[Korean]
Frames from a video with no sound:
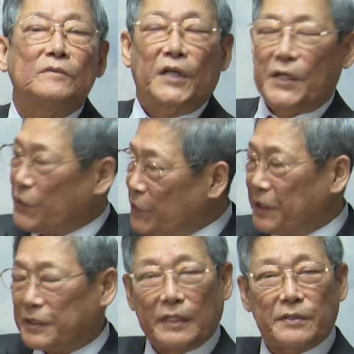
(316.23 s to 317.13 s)
기준이
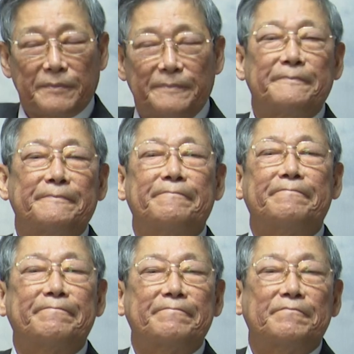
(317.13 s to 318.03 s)
있다.
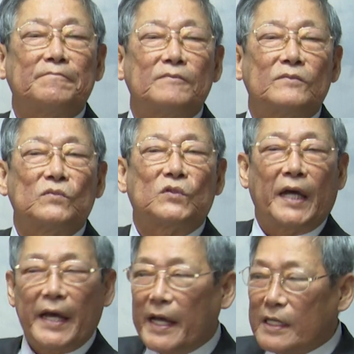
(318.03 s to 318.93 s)

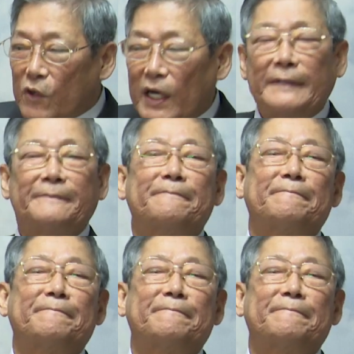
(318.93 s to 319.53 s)
최소한.